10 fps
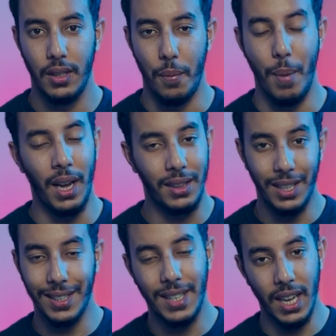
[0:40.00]
ما
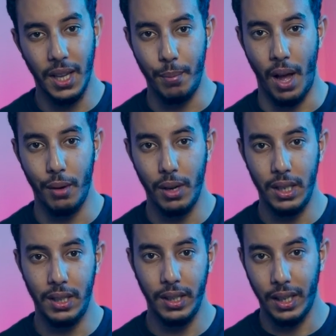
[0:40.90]
حدك ساكن مع
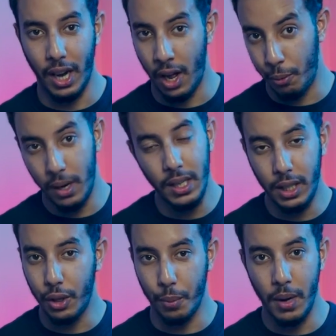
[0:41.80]
والديك راه
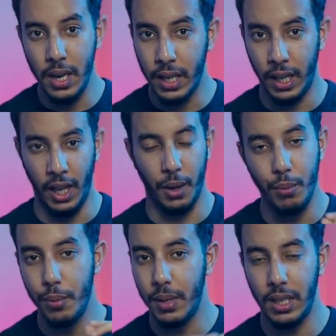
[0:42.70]
والديك هما اللي
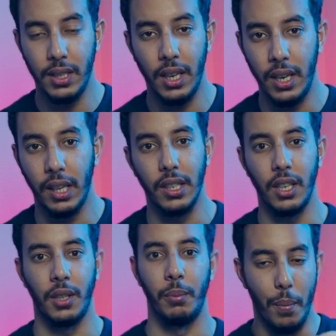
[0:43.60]
كيحكموا ماشي انت اللي
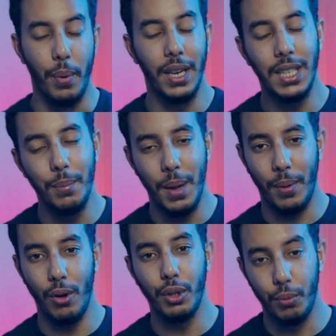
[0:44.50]
كتحكم بغيتي ما
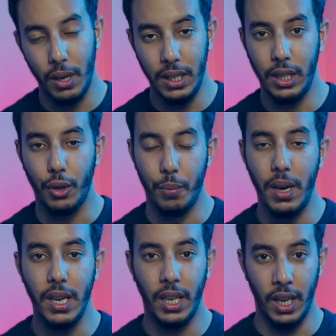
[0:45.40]
يبقاوش والديك هما
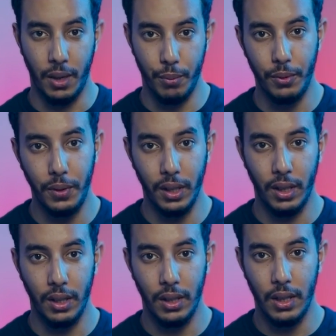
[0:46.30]
اللي كيحكموا
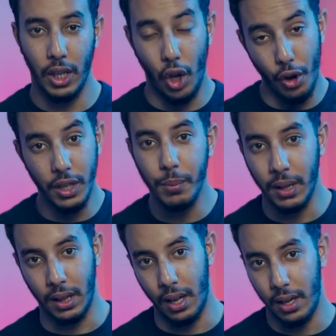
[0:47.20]
فيك خرج من
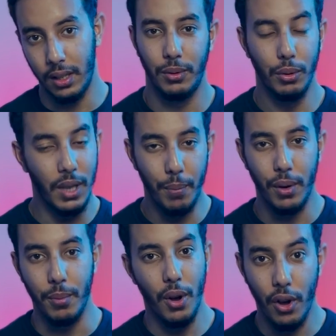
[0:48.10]
الدار تو
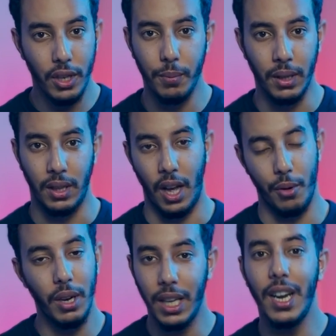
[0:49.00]
سامبلومون خرج من الدار
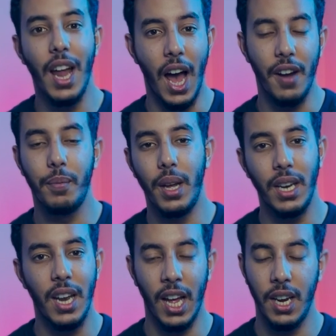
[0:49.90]
ولكن انا عارف بان
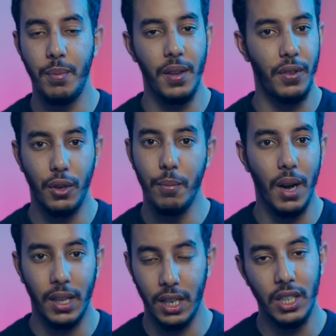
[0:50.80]
الاغلبيه فيكم ما
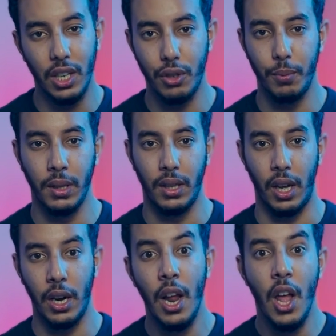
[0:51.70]
قادرينش تخرجوا من
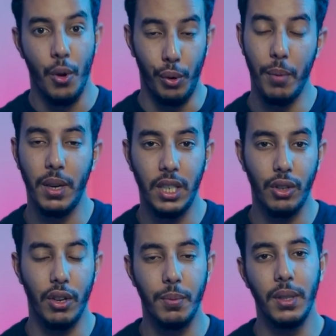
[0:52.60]
الدار ولا بغيتي
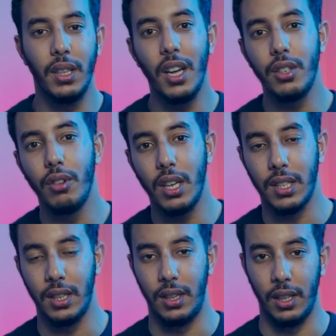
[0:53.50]
تخرج من الدار شنو
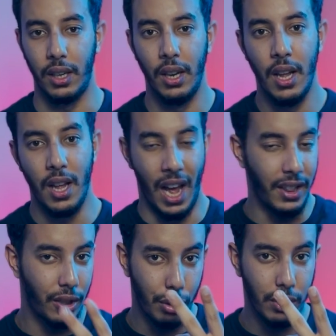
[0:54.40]
خاصك دير
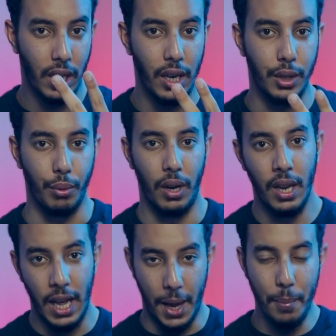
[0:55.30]
عندك جوج ديال لي شوا
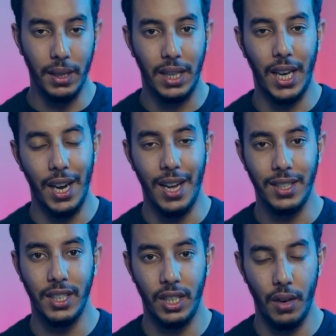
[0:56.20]
اما تدخل
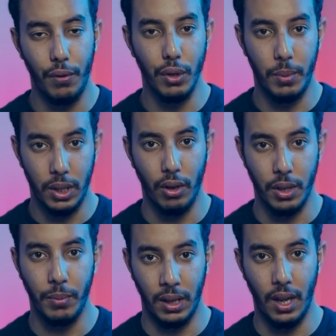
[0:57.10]
الاصل ديال الفلوس باش تخرج
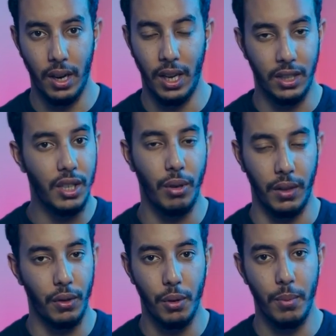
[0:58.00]
من الدار حيت شي واحد
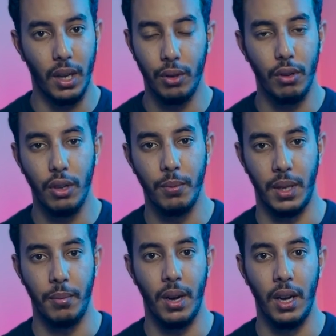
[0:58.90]
فيكم ما كنقول لكم
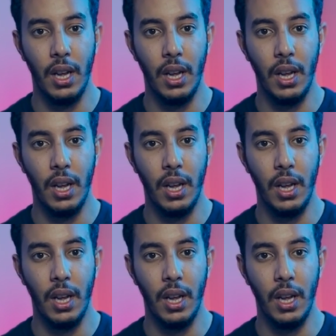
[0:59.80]
زعما